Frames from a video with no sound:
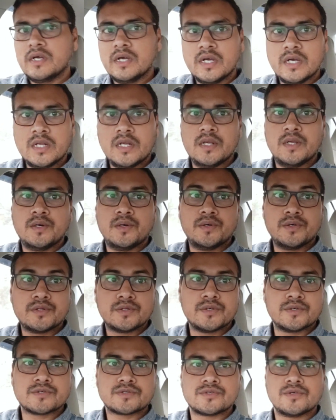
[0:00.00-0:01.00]
हेलो
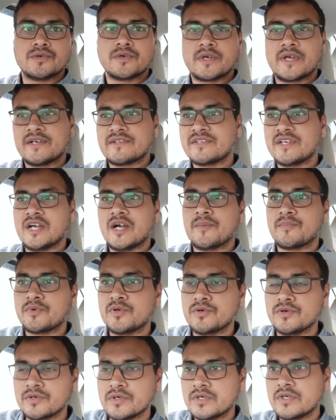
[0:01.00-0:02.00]
दोस्तों कैसे हैं आप
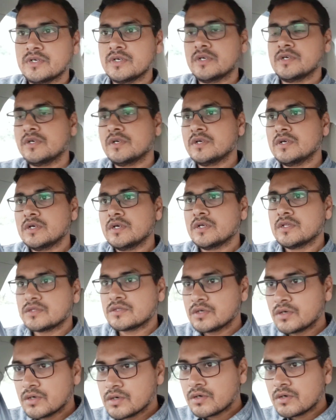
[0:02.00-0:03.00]

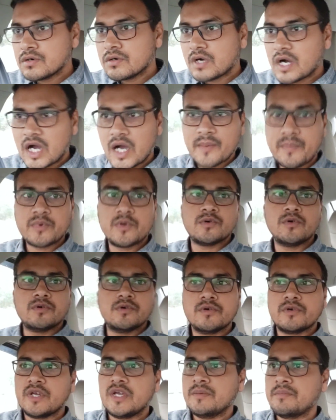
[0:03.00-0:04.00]
लोग तो आप
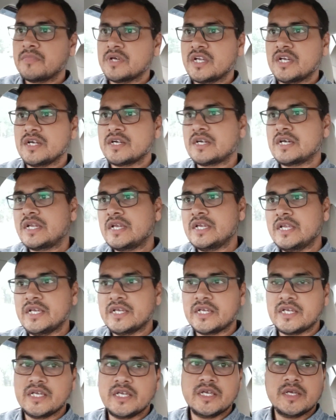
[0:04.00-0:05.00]
लोगों के मना
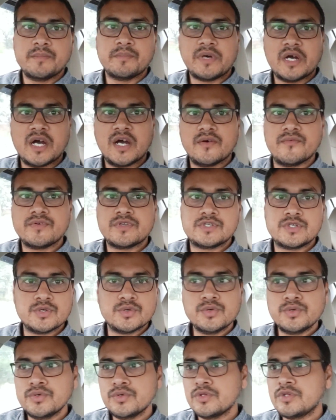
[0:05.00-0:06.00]
करने के
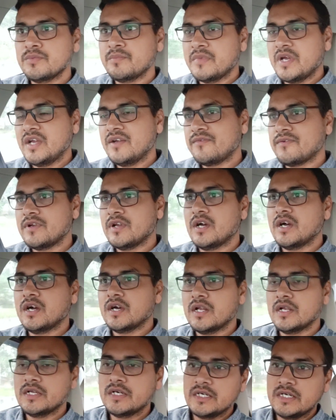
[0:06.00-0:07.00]
बावजूद मैं
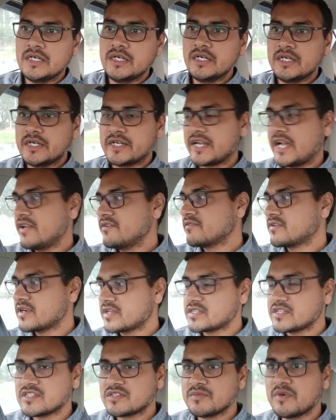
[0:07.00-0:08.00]
फ़िलहाल ड्राइव
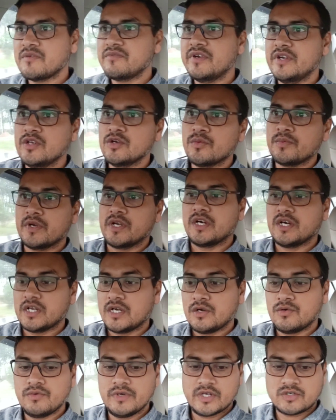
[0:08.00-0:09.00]
करते समय वीडियो बना
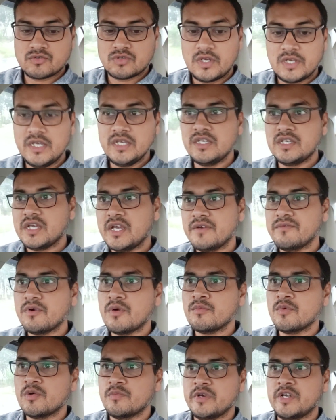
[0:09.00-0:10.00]
रहा हूँ एक्चुअली ये
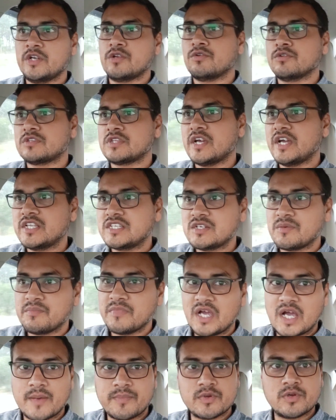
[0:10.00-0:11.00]
वो मोमेंट होता है
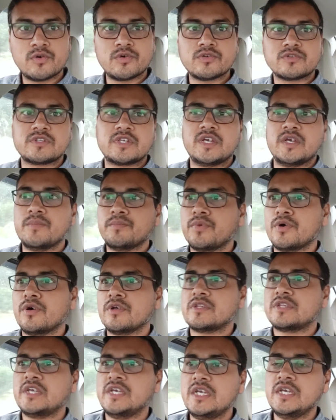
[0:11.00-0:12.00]
जब मैं आप लोगों से
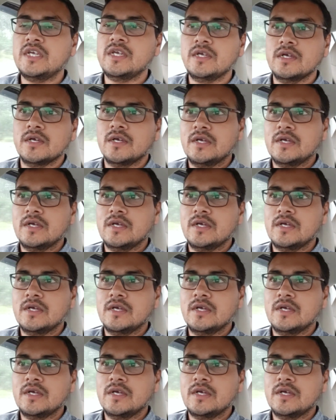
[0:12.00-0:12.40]
बहुत ही